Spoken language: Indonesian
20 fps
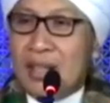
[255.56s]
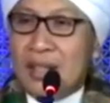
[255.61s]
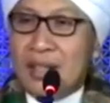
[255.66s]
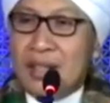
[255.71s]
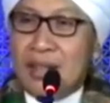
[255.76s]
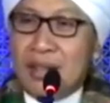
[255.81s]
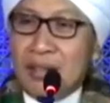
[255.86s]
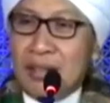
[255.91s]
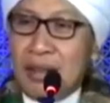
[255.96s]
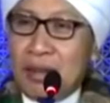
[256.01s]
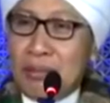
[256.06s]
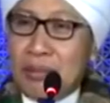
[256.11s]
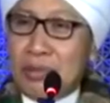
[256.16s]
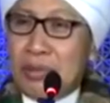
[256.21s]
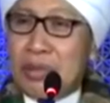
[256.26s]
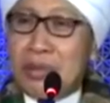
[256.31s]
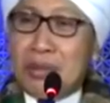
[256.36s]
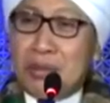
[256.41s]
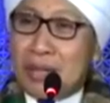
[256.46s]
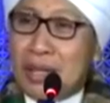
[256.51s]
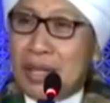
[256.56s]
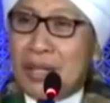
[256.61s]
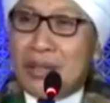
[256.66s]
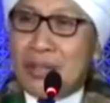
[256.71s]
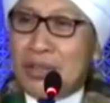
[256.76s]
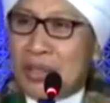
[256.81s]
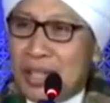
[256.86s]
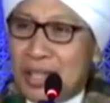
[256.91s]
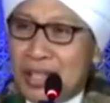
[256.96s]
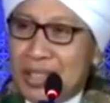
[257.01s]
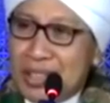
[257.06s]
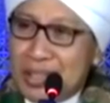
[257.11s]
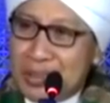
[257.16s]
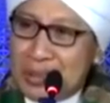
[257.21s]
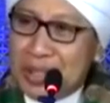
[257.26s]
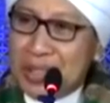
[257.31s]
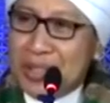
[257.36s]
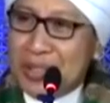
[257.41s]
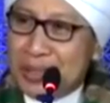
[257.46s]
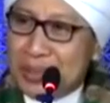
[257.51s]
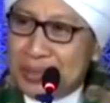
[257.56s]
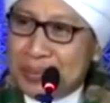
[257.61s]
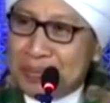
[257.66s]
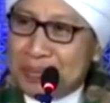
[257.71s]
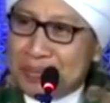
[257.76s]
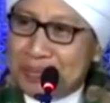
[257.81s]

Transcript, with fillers: ya Allah ampuni orang itu ya Allah. Seperti itu.